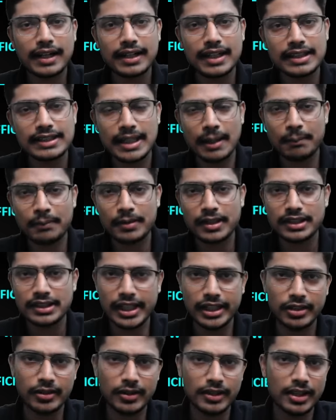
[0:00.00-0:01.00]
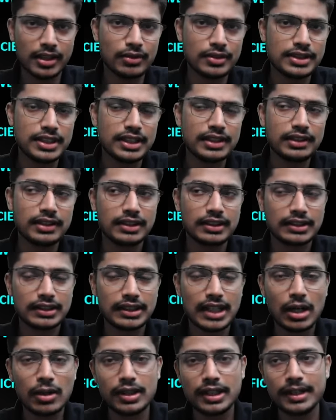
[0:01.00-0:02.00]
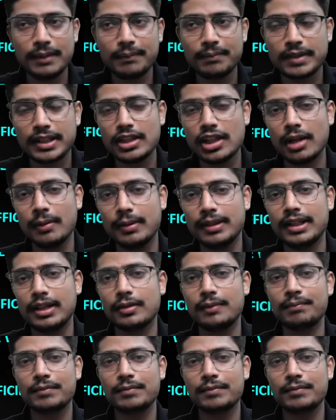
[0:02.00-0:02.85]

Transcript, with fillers: একটা চ্যাপ্টার শেষ হয়ে যাওয়া উচিত তাহলে কি হবে